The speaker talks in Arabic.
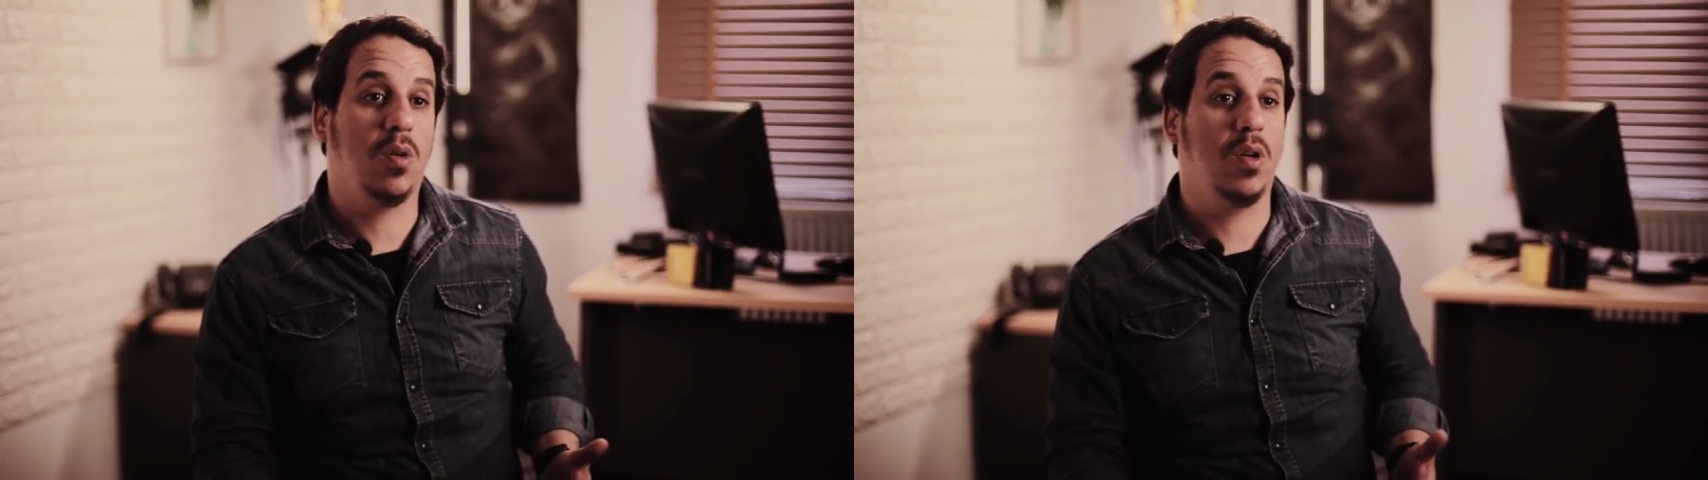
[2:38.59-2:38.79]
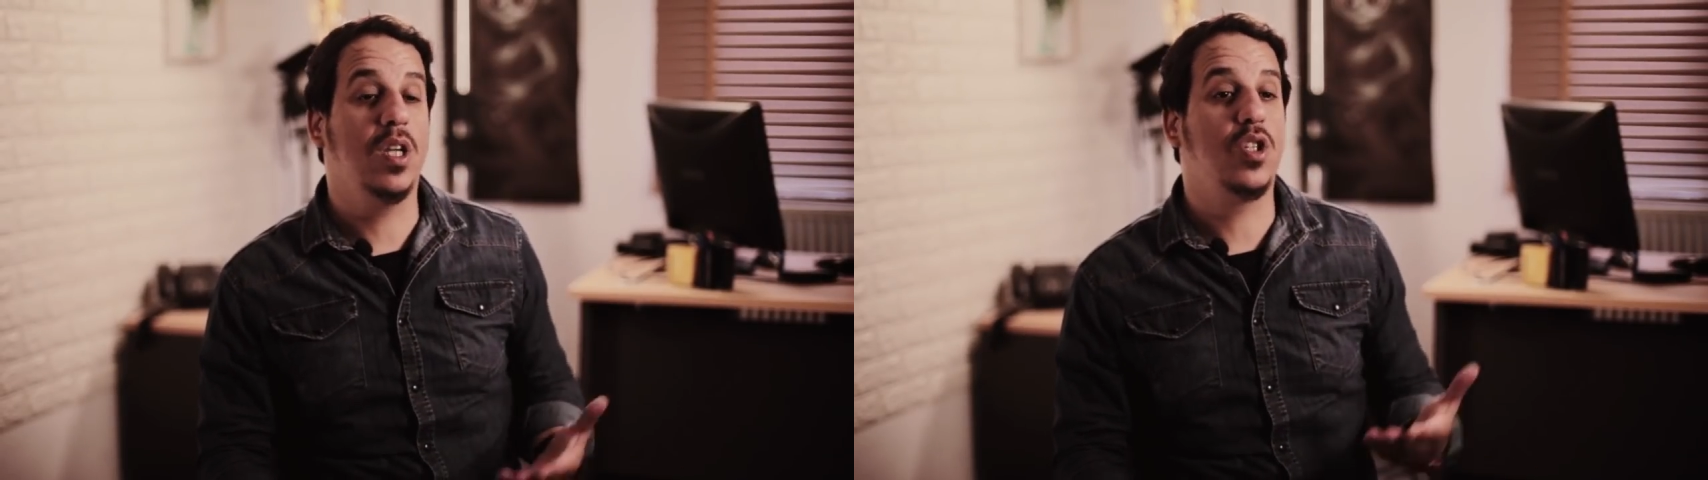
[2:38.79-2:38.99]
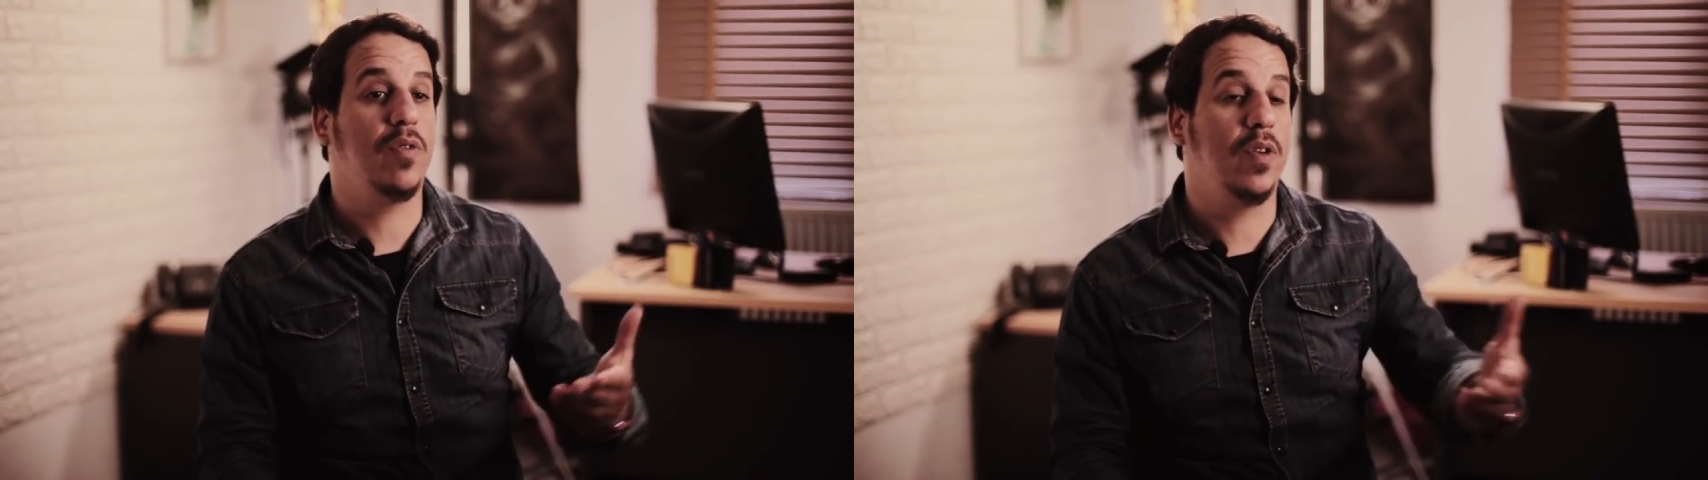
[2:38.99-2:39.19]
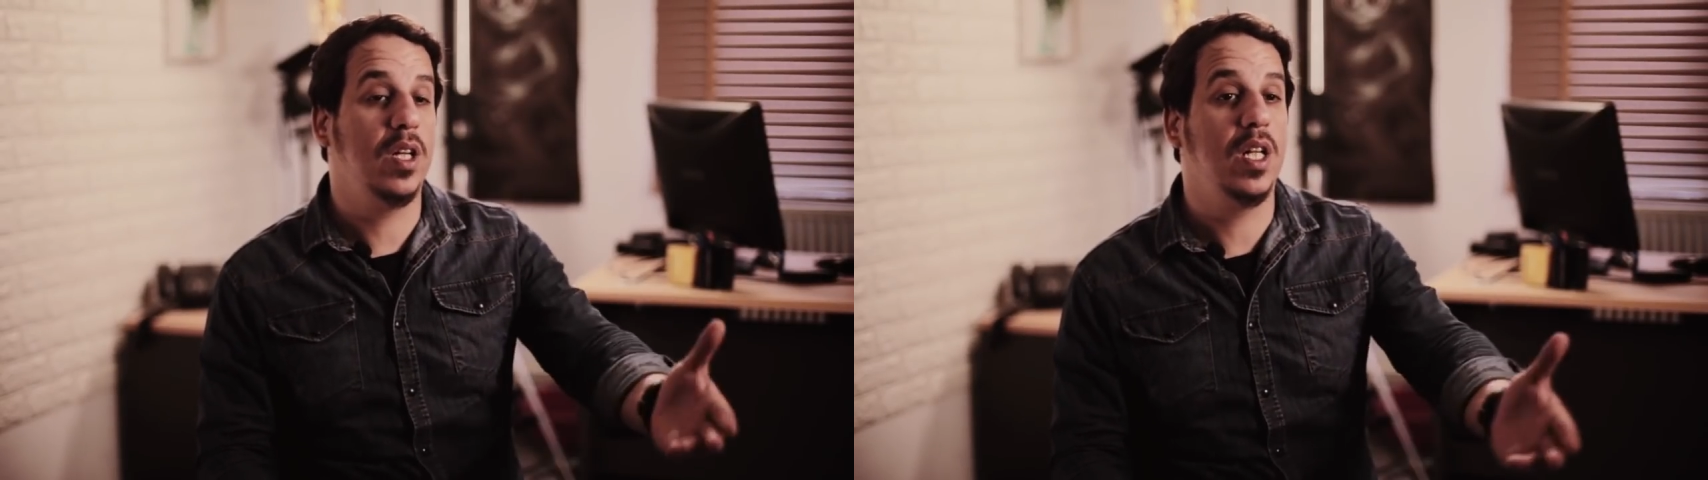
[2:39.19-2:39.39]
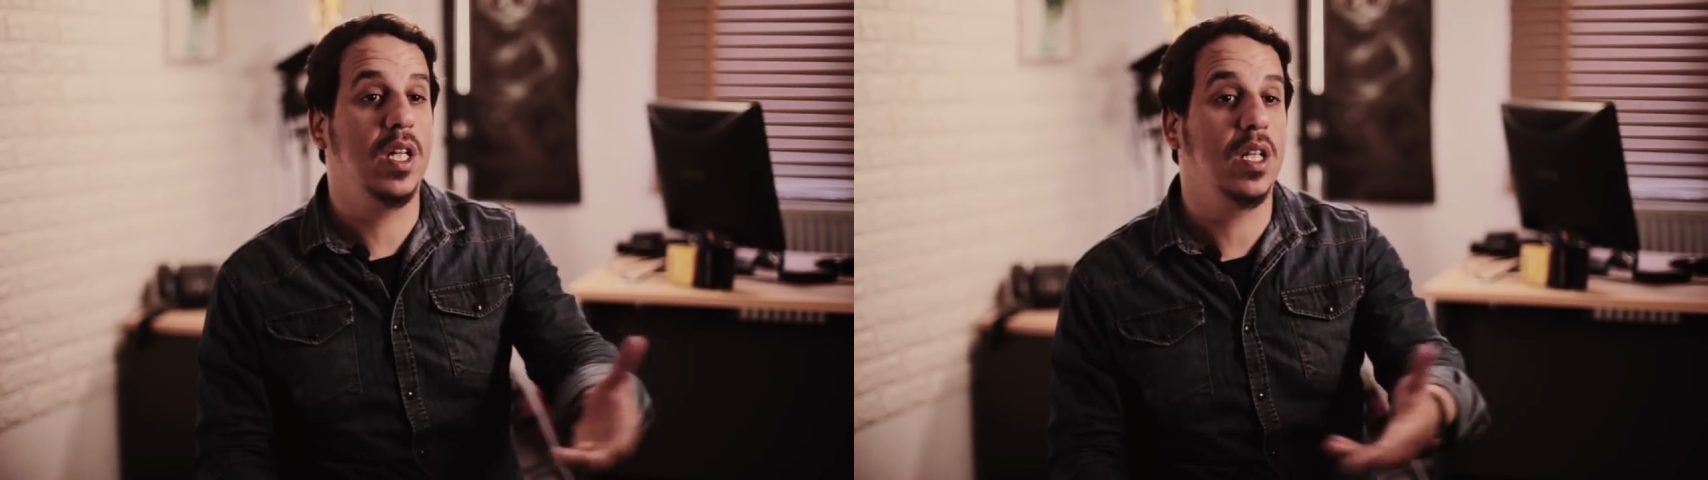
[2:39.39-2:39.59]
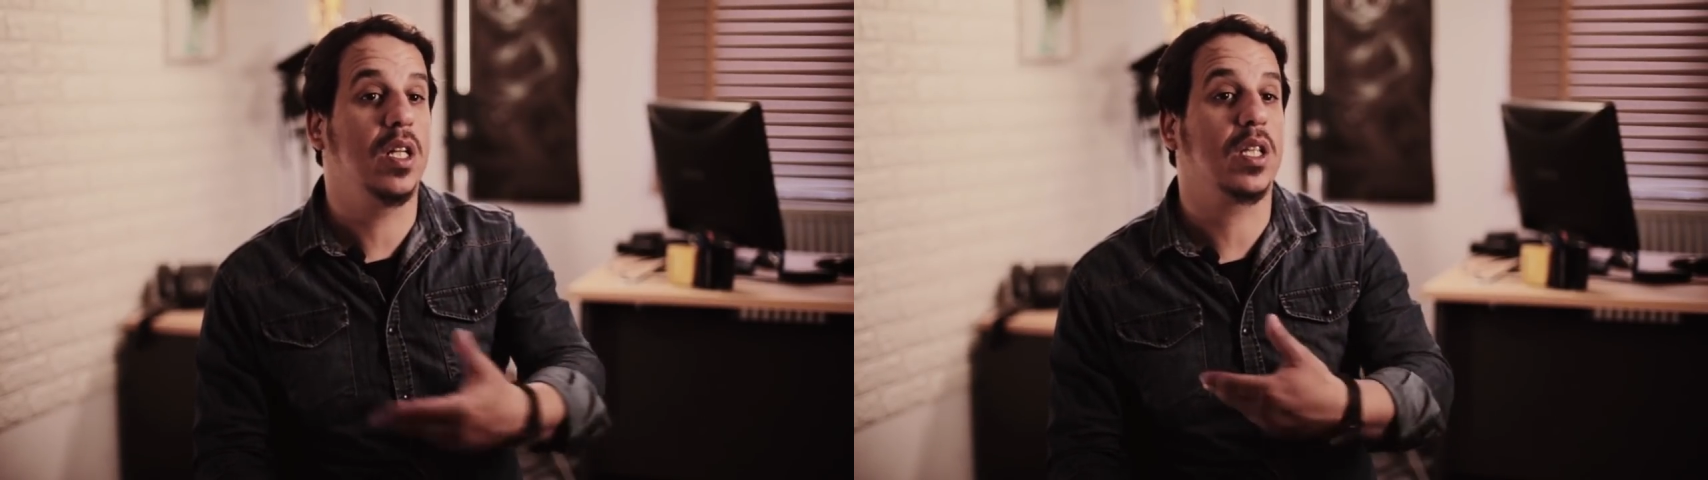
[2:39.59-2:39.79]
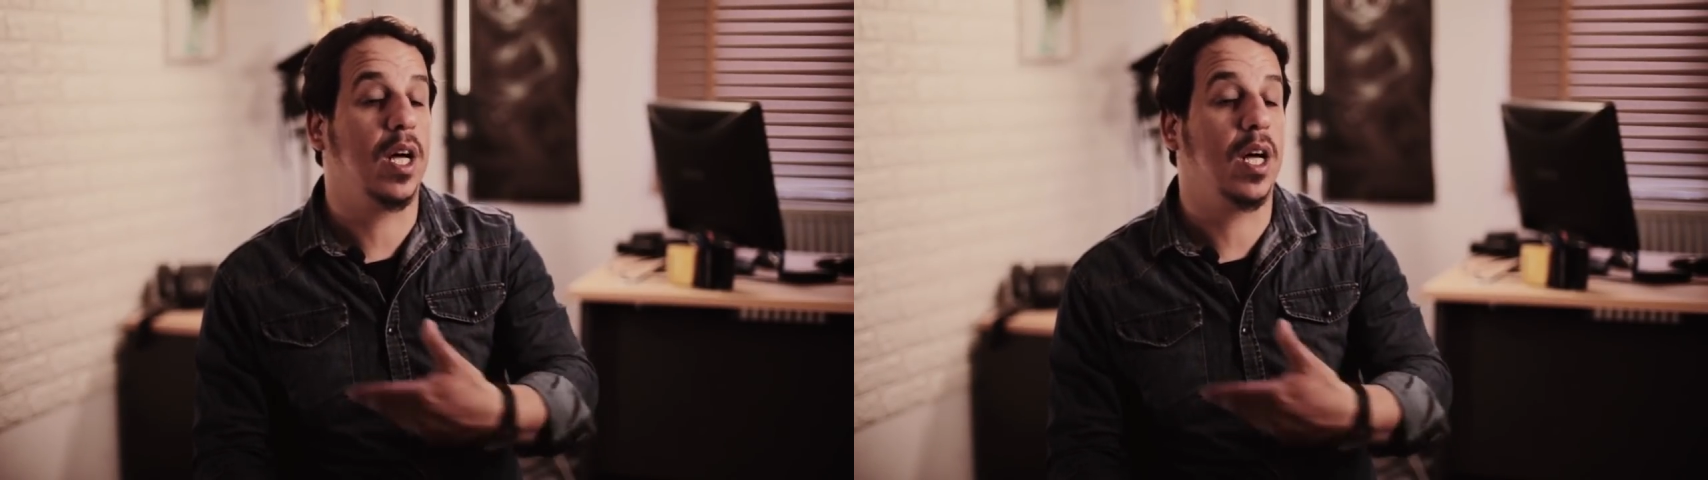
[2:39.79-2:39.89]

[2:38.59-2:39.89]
يا خويا يجي في الليل يدير